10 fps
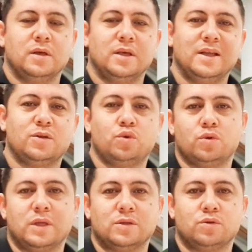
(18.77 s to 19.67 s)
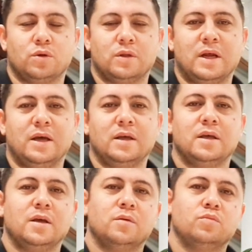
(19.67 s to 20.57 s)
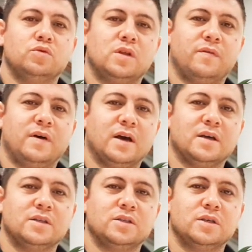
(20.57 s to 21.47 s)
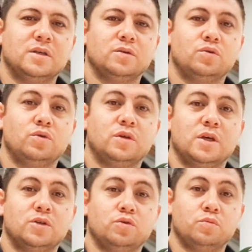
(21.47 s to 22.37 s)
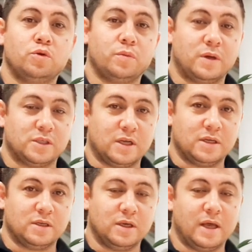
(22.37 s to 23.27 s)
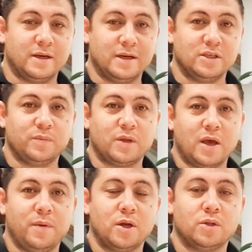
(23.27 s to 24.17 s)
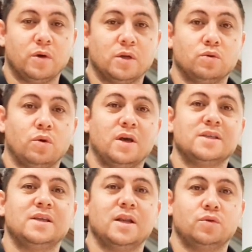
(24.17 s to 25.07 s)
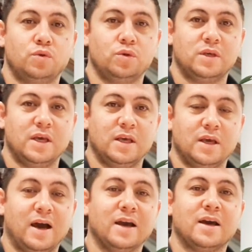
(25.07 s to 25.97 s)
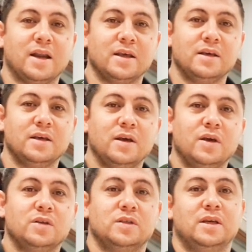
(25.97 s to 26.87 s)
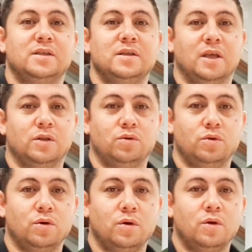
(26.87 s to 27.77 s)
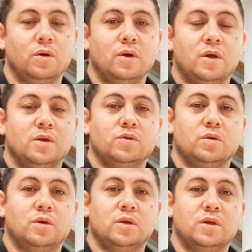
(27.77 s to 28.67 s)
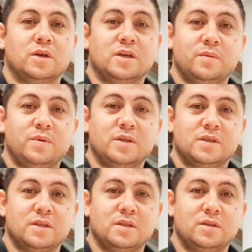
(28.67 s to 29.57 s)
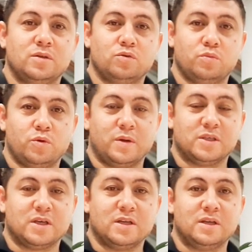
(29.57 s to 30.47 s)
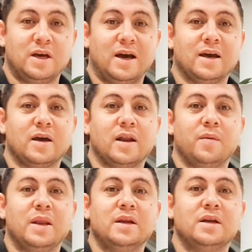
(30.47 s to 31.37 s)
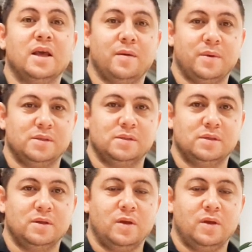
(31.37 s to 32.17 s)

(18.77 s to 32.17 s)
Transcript: ilk turdan sonra Mustafa Akıncı Türkiye Cumhurbaşkanı yani Recep Tayyip Erdoğan'ı dolayısıyla Türkiye'yi, Ankara'yı tehdit ediyor. E, Kıbrıs'ın Cumhurbaşkanını Ankara belirleyemez.